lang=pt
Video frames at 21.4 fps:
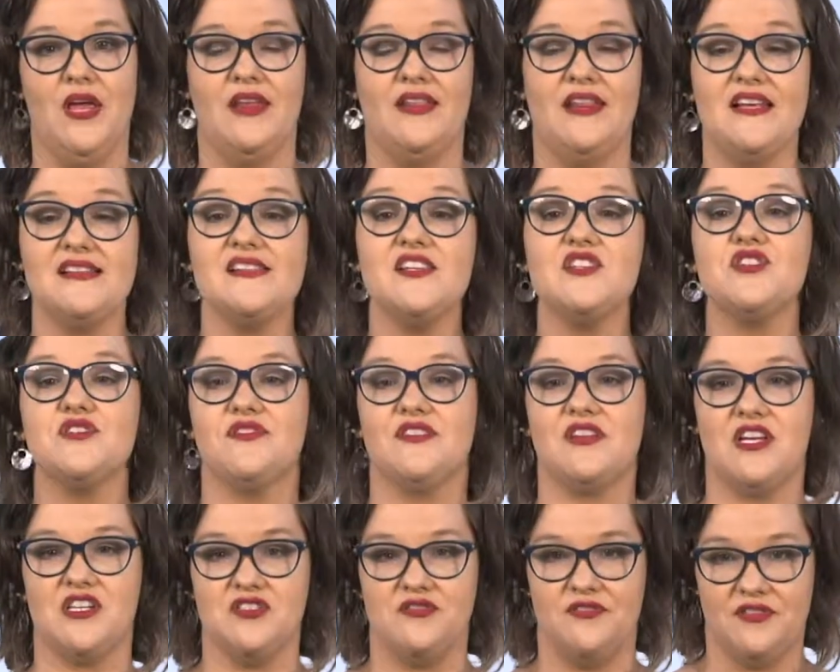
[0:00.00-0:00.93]
Nessa
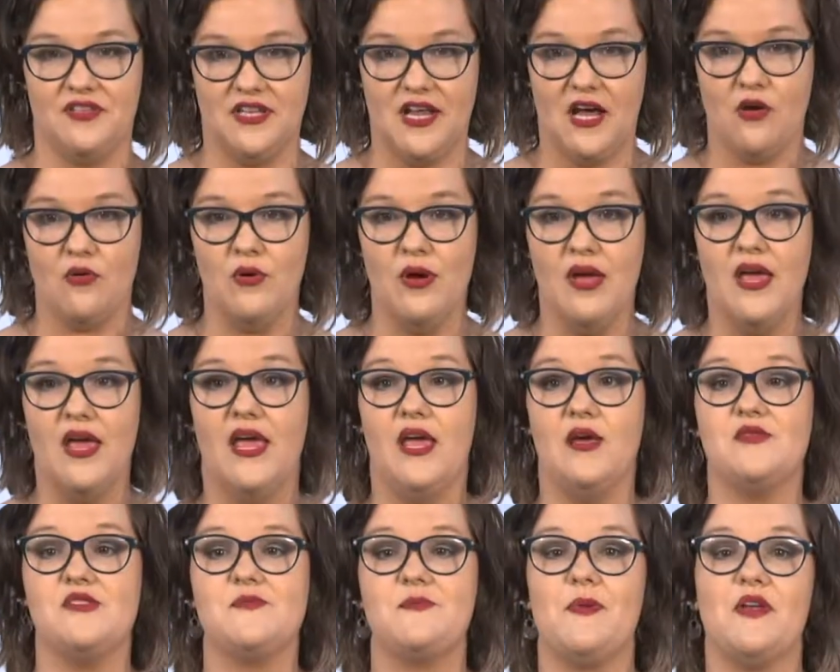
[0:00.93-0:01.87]
atividade final,
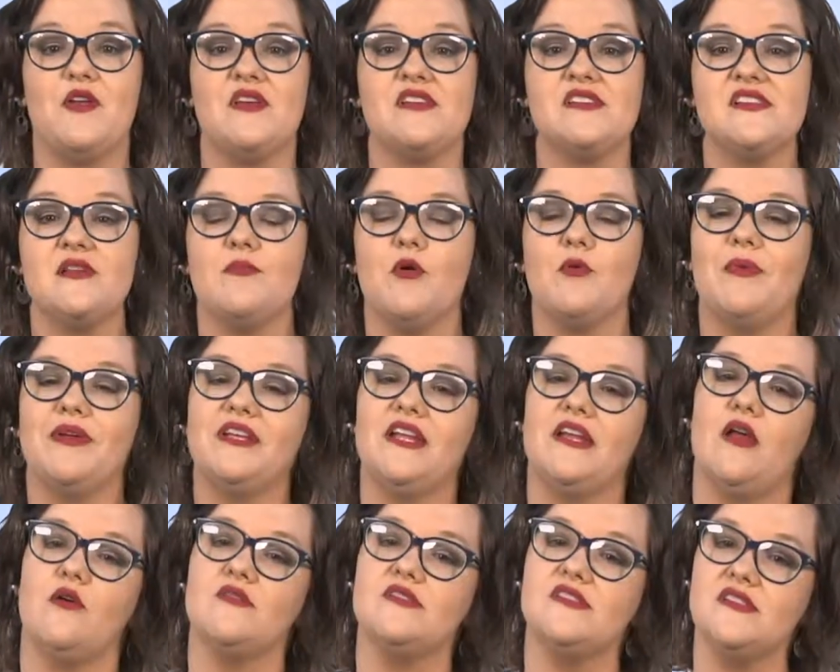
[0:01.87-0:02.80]
eu espero receber um
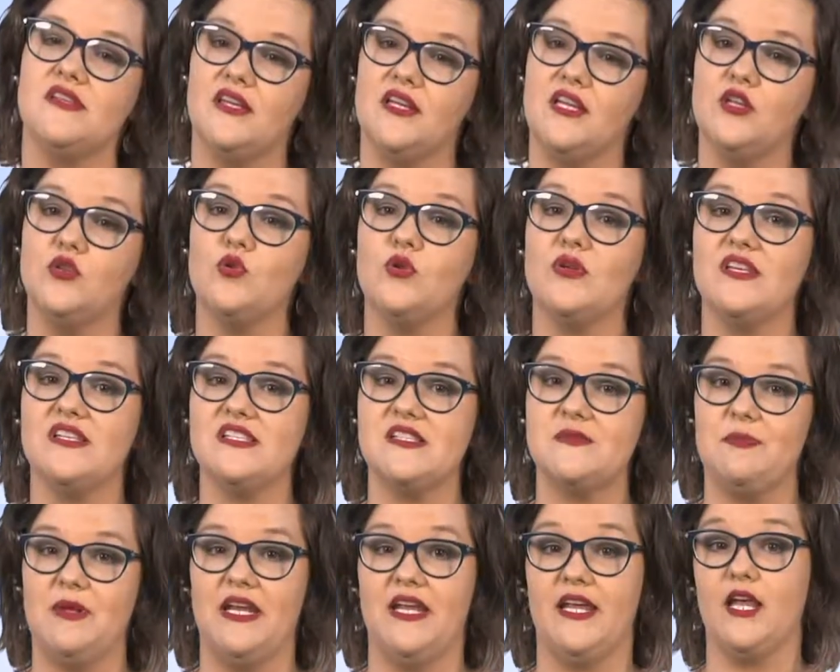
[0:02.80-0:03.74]
material escrito que
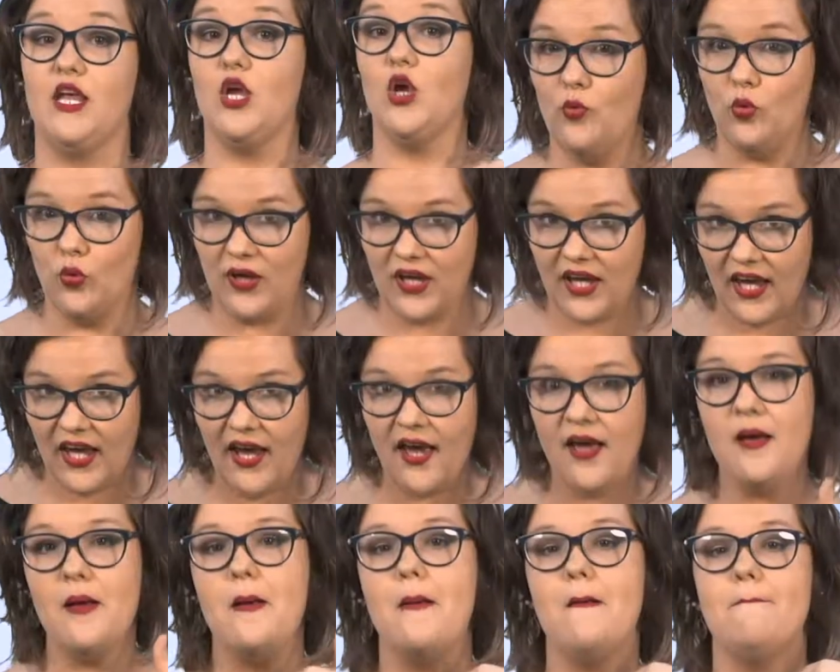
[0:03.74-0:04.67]
explique o
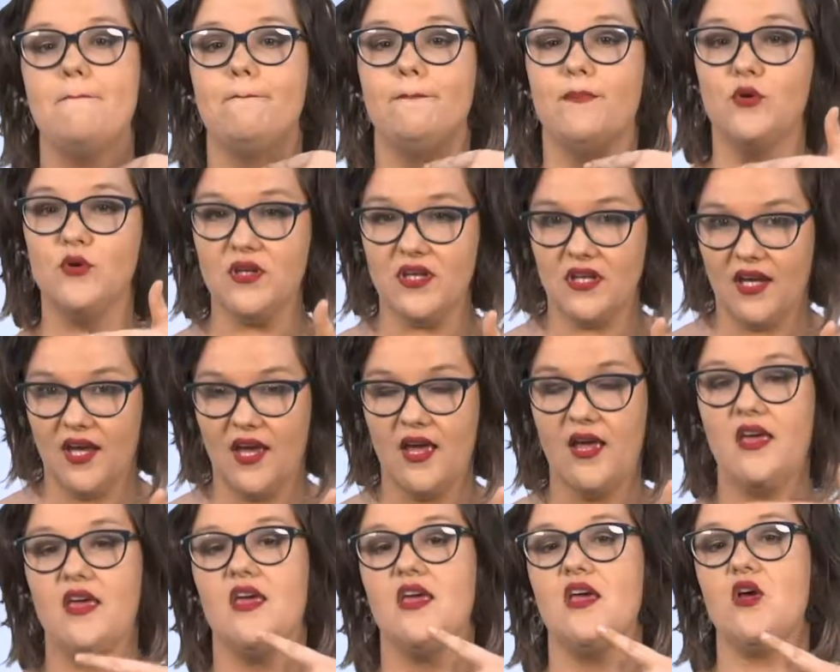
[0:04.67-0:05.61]
que, por
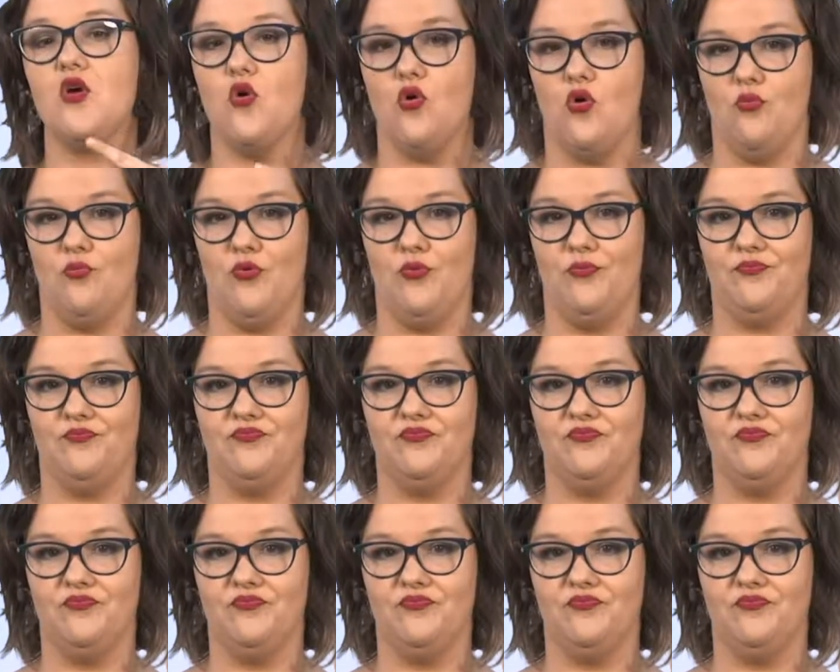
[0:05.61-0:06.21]
que e como.